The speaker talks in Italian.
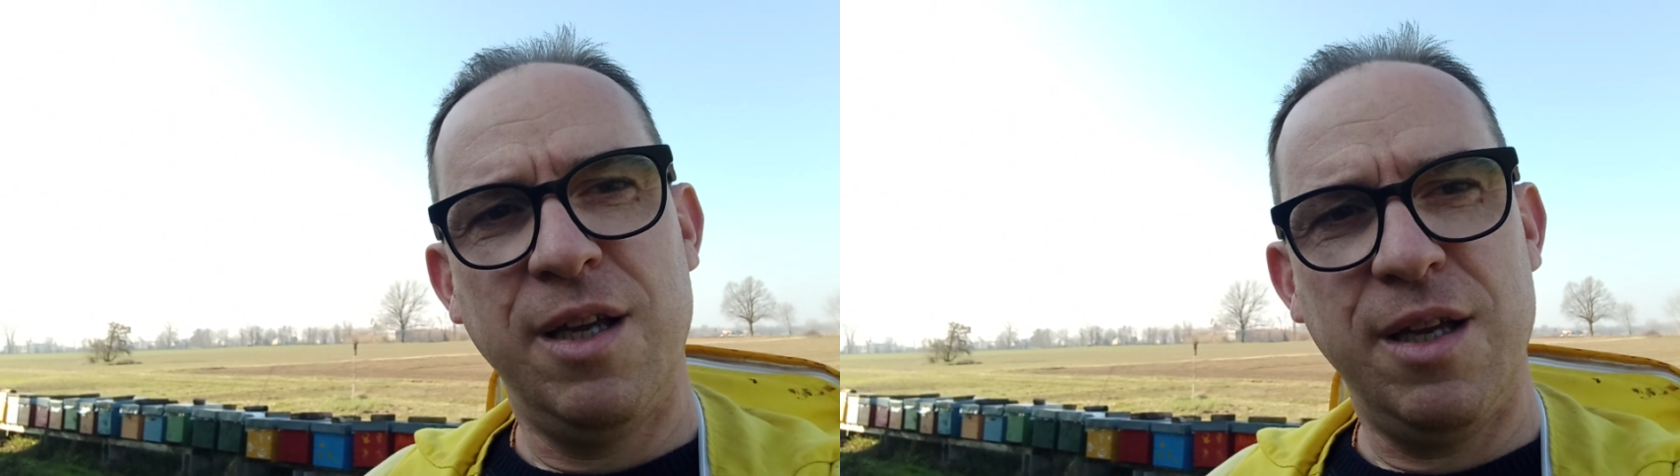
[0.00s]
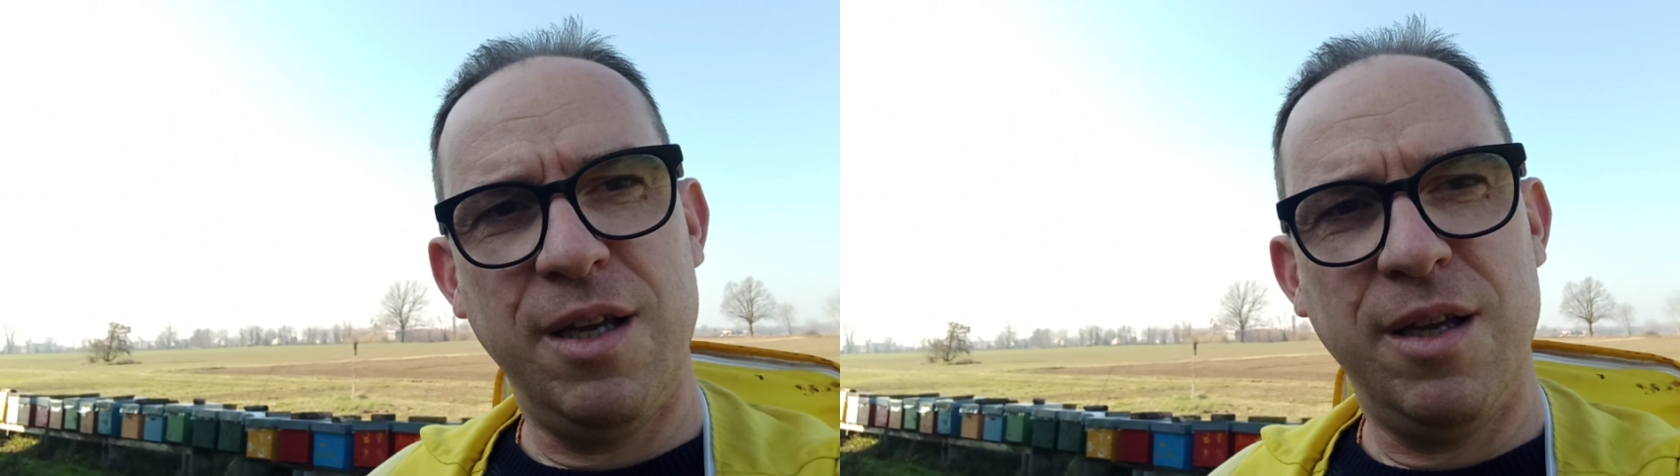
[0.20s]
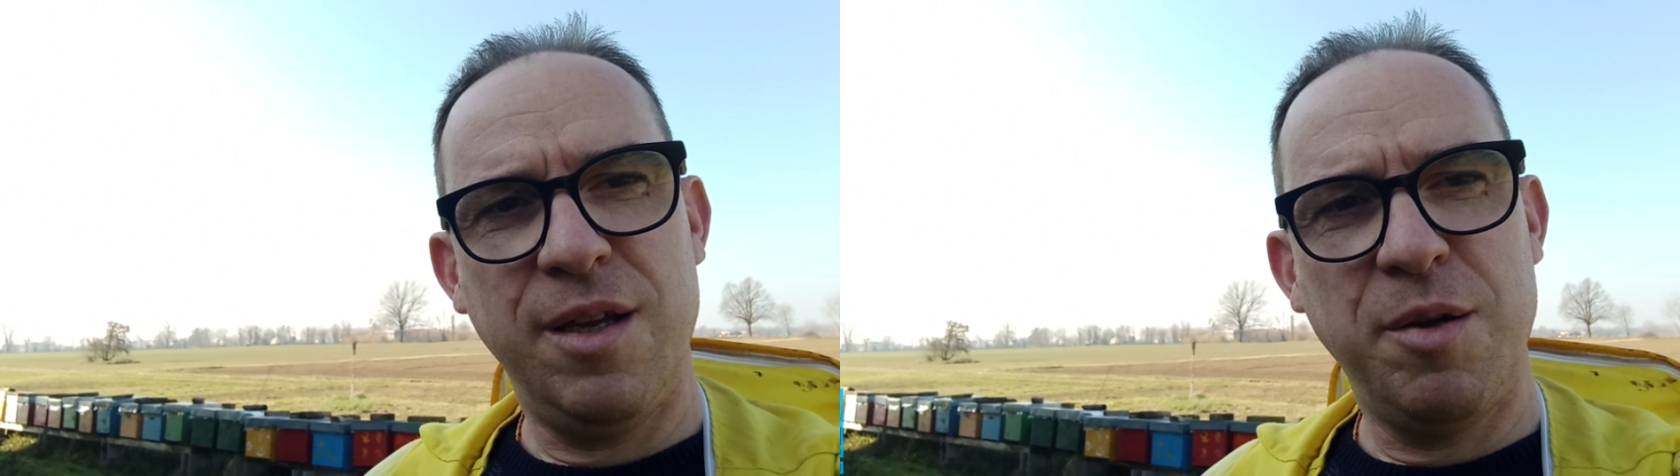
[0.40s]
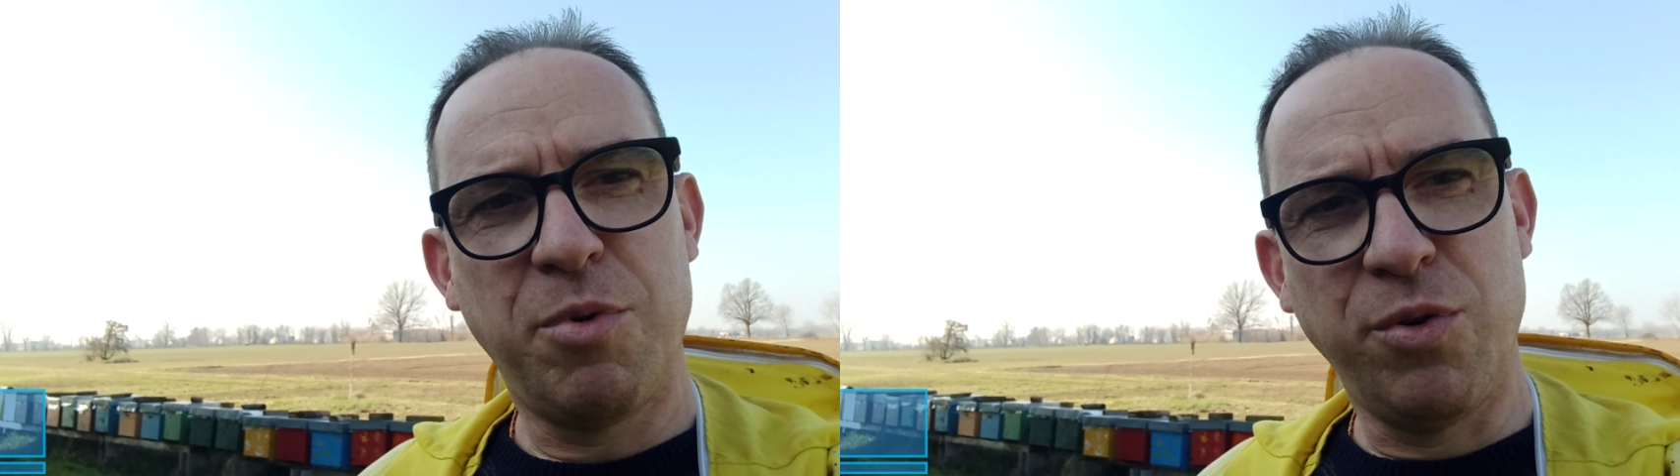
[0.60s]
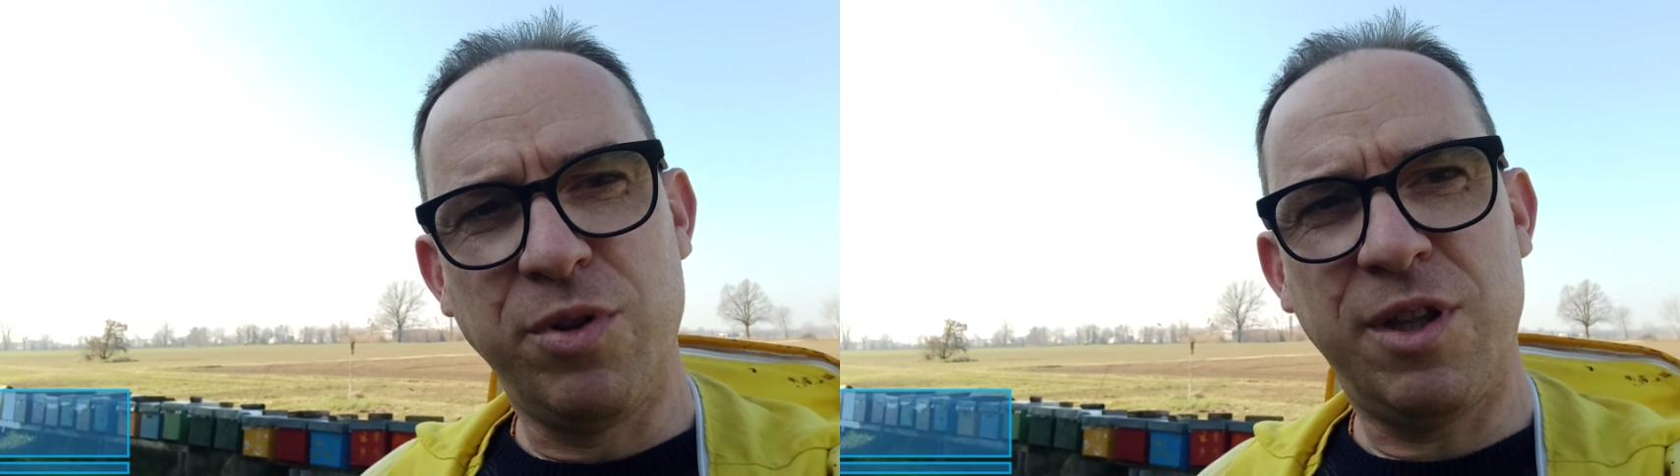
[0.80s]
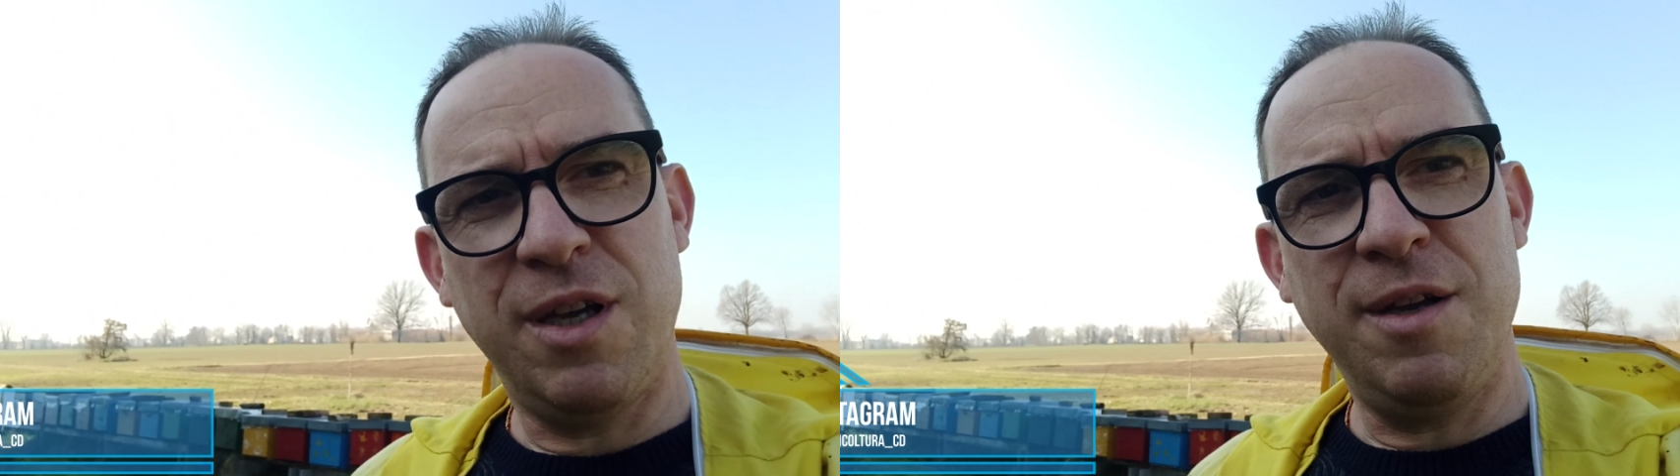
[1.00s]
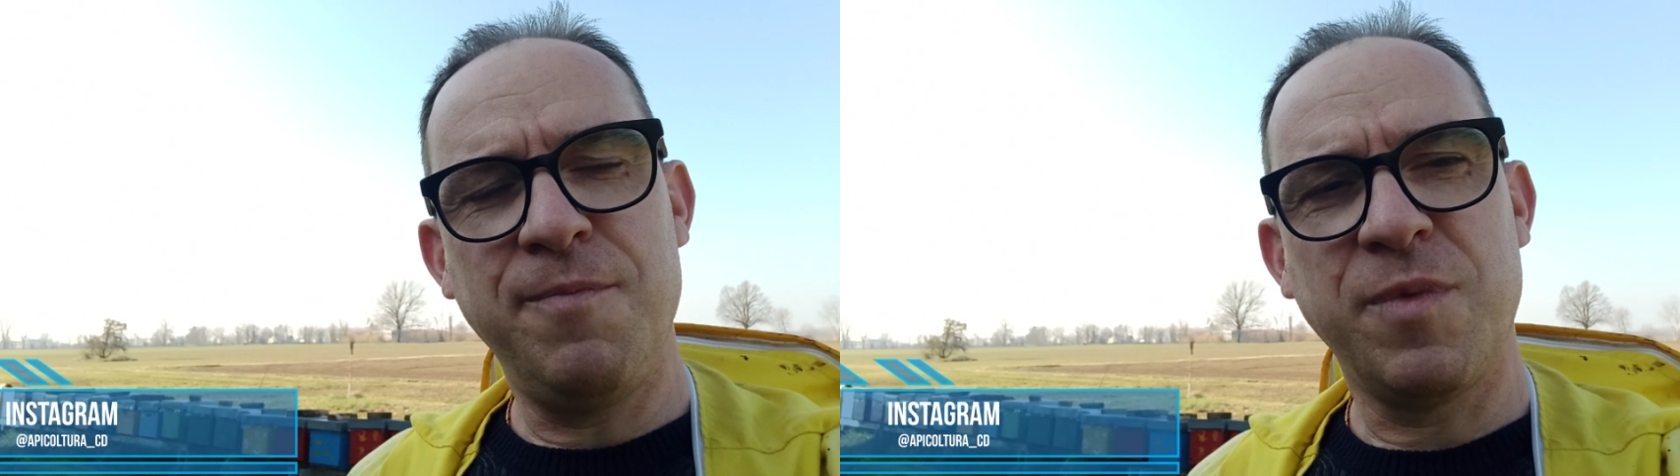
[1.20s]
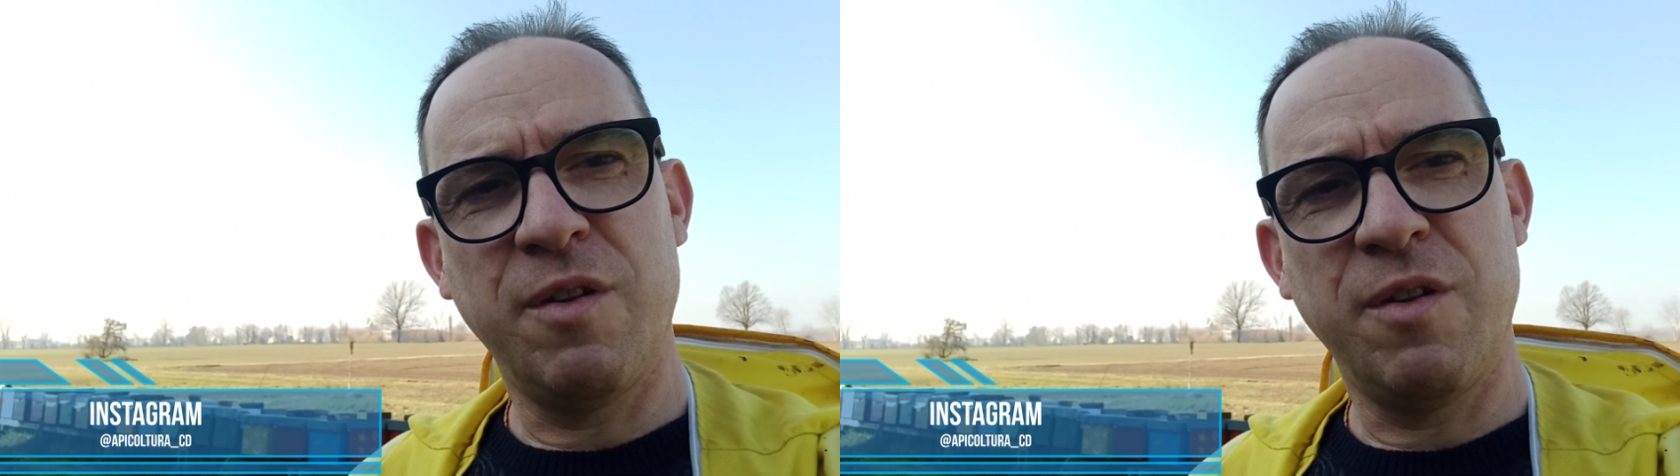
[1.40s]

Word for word: eh, brutte